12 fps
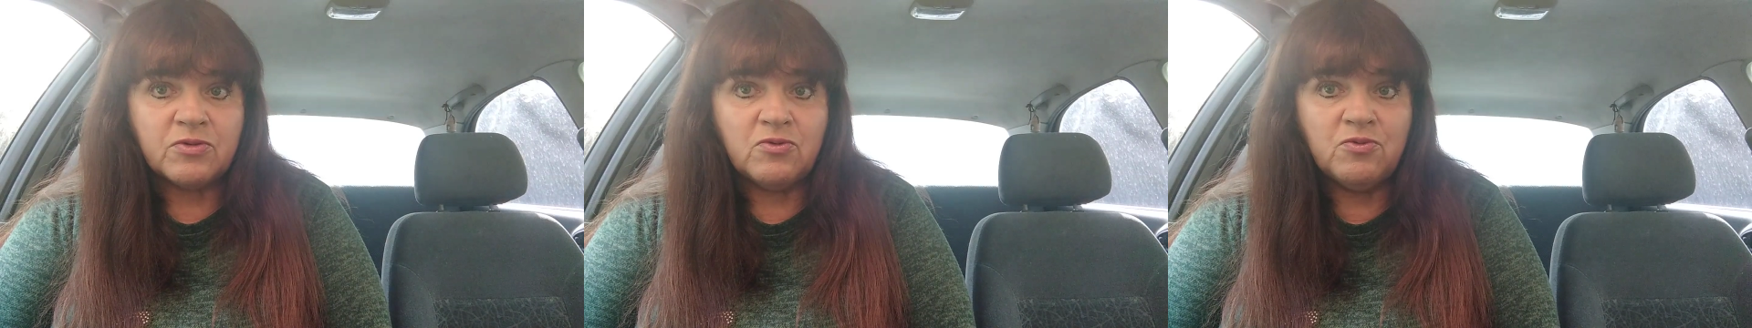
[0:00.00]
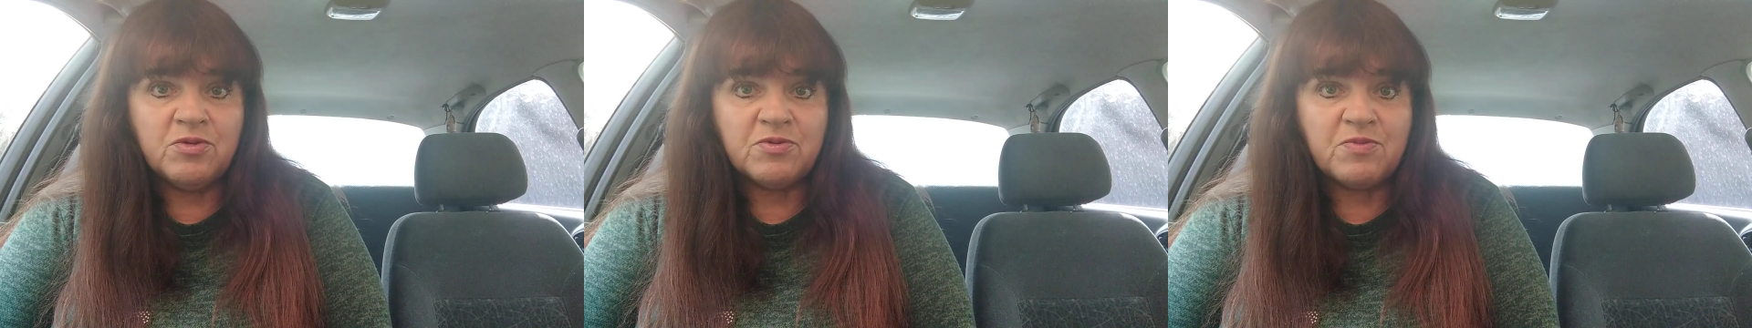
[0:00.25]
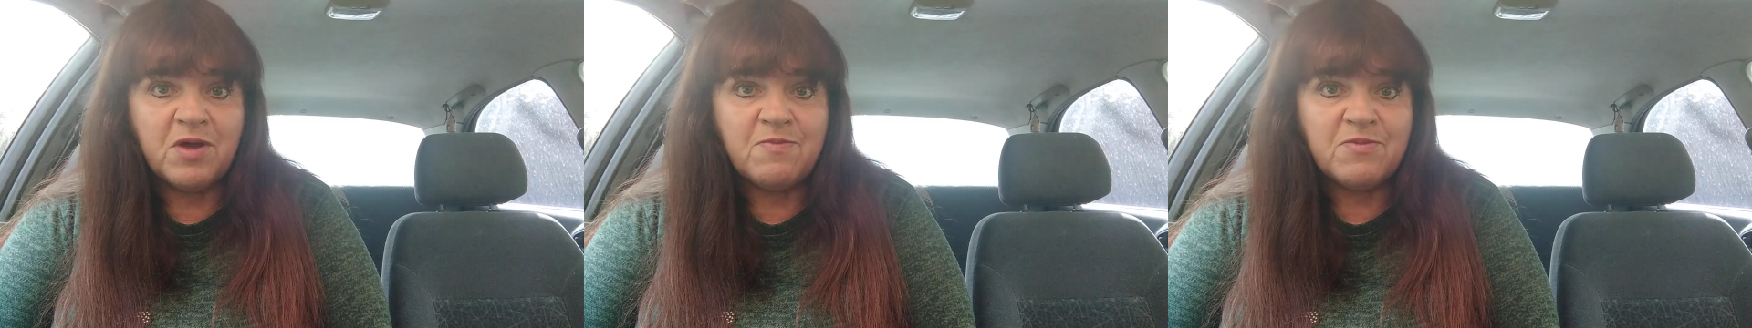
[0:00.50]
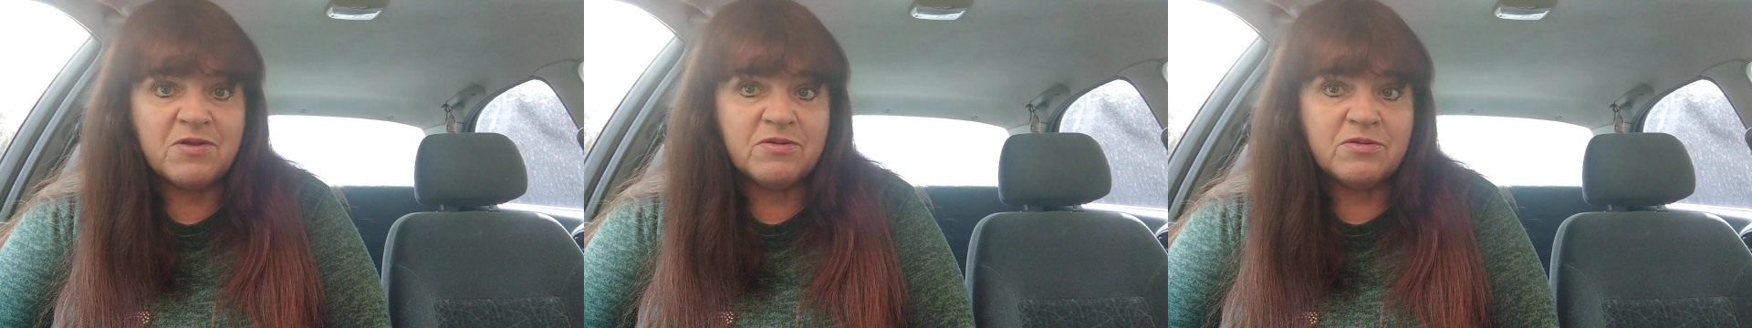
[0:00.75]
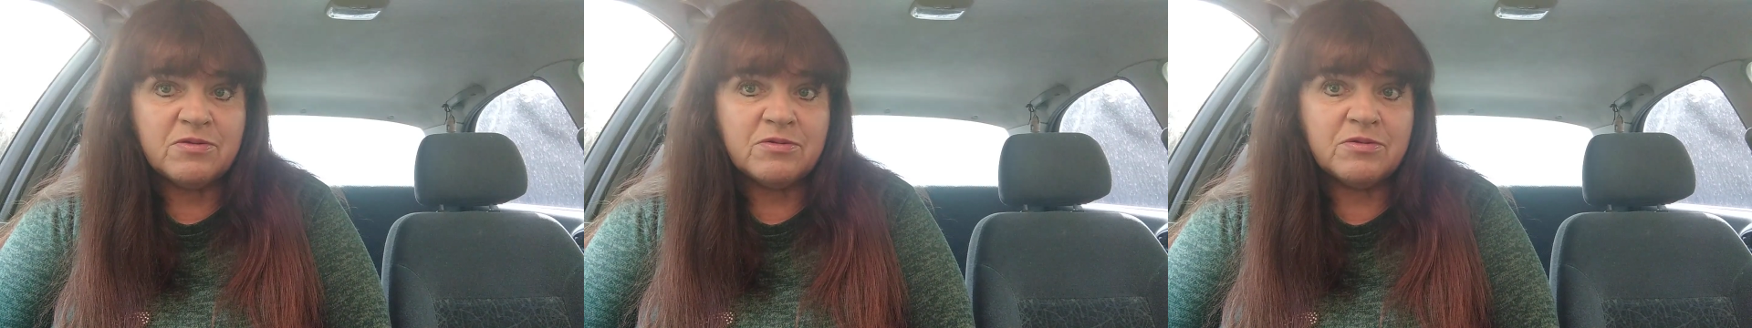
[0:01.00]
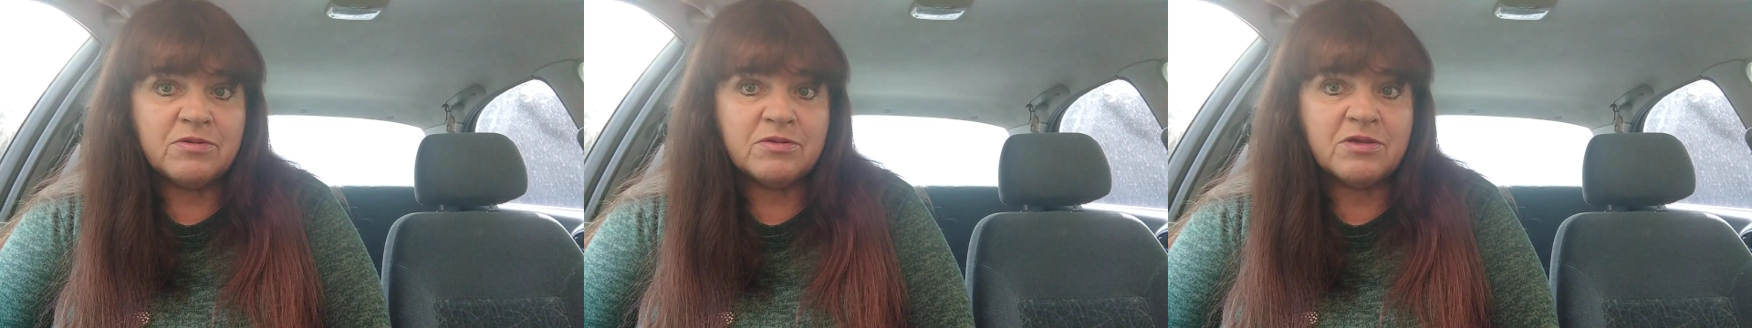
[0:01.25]
умер папа,
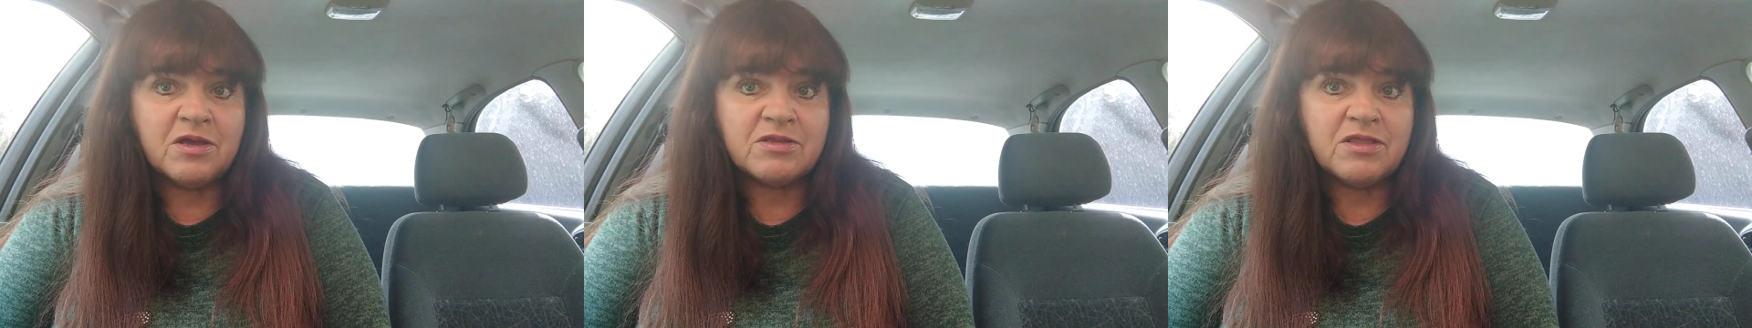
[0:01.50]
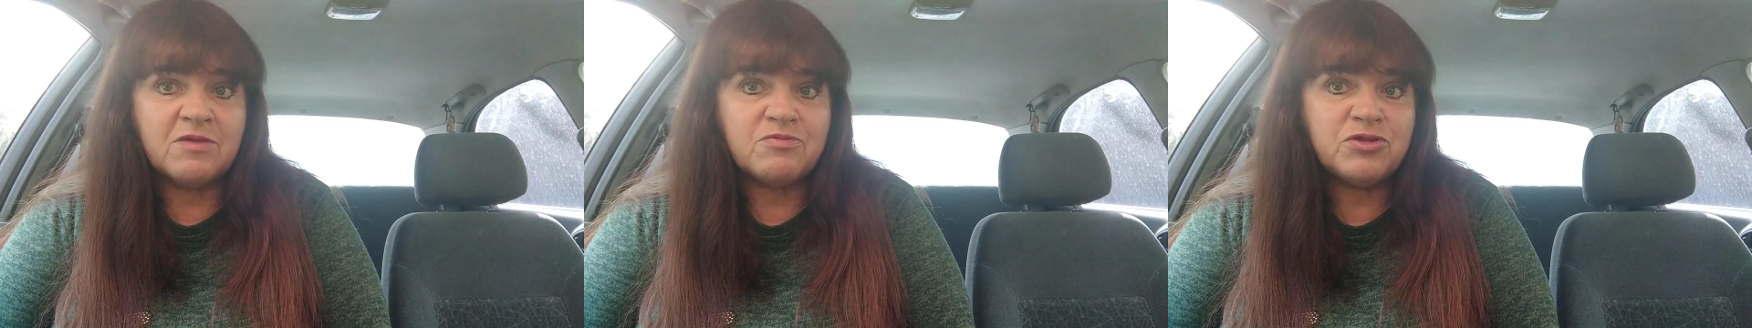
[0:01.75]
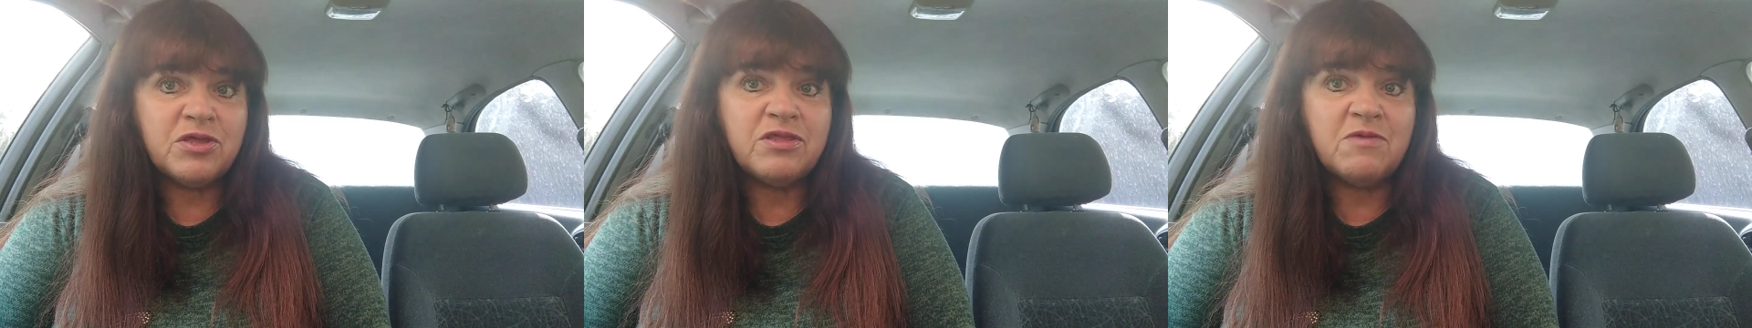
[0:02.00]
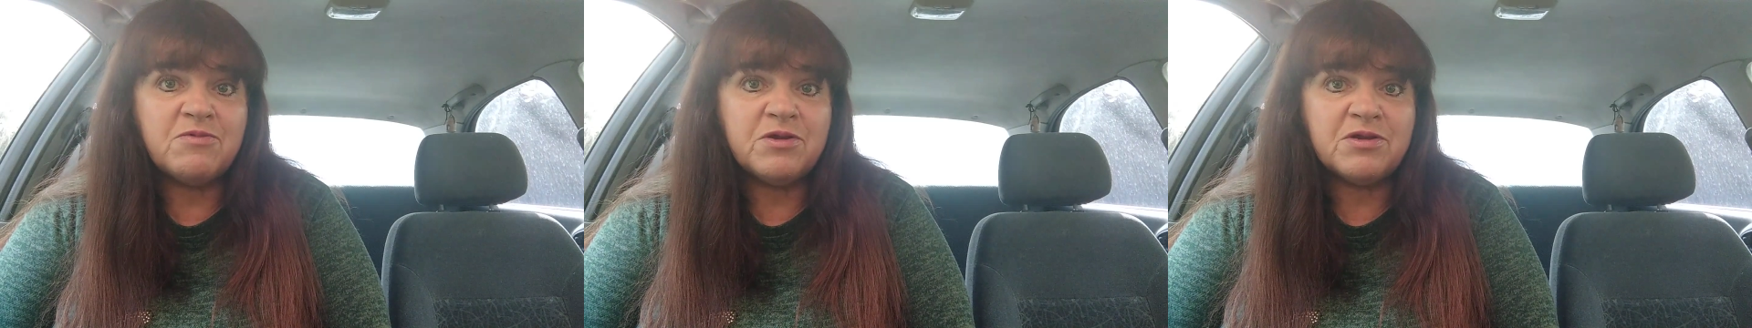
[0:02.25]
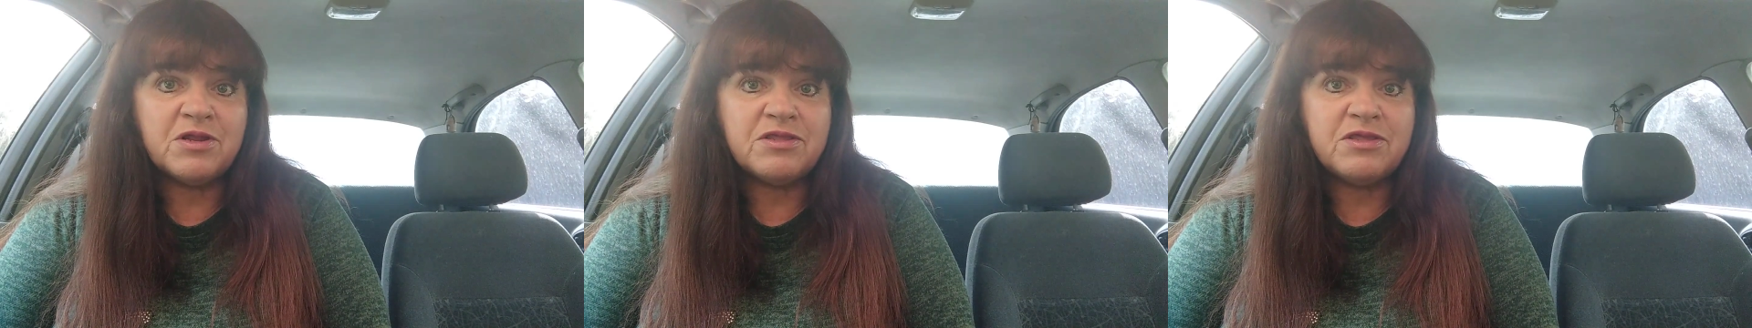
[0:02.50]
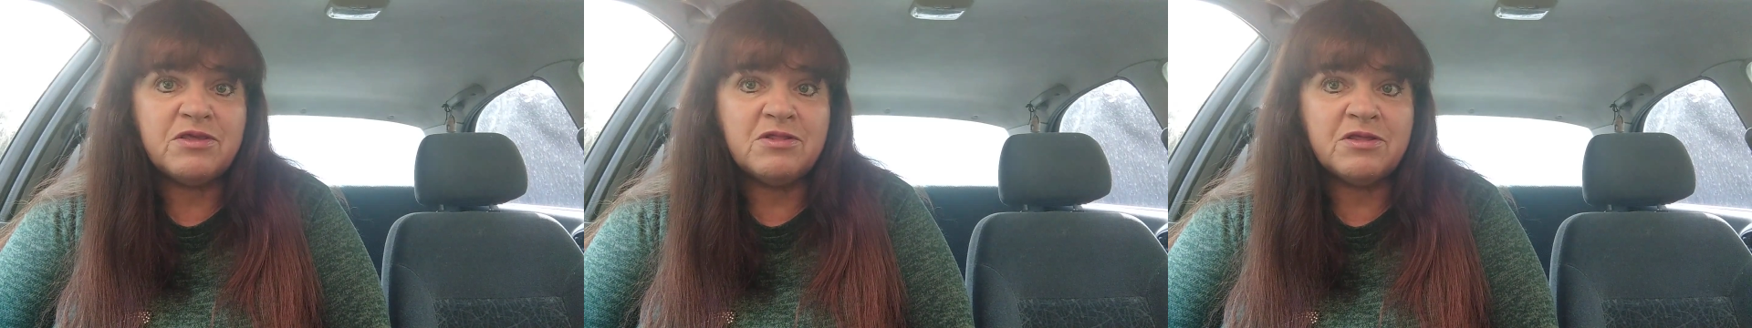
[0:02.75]
Э, как-то общение
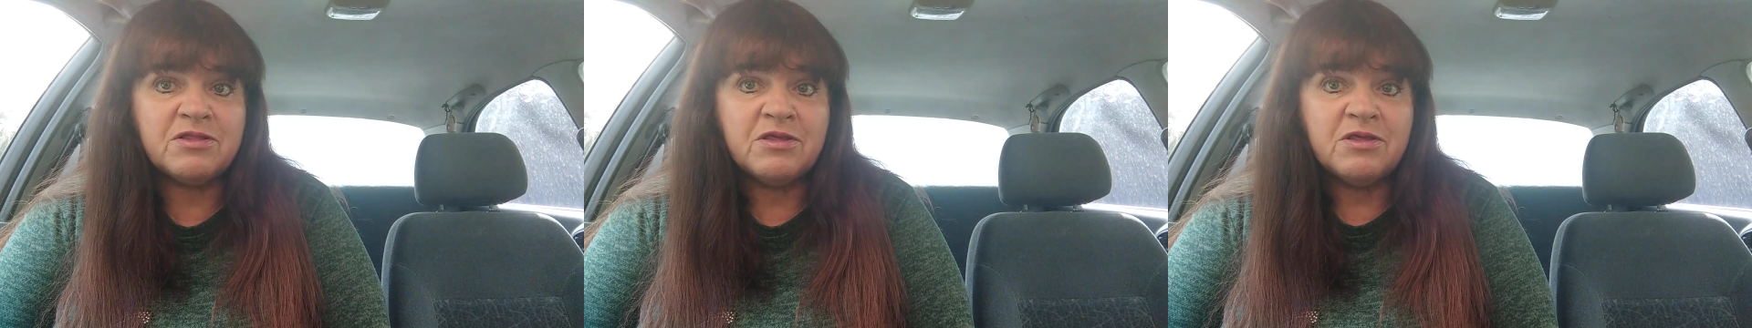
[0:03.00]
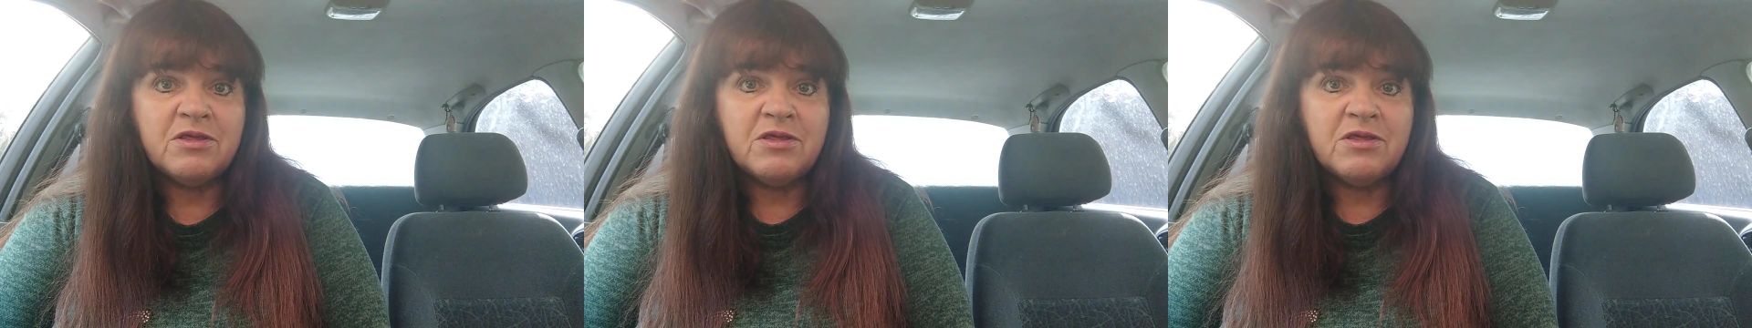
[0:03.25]
прекратилось.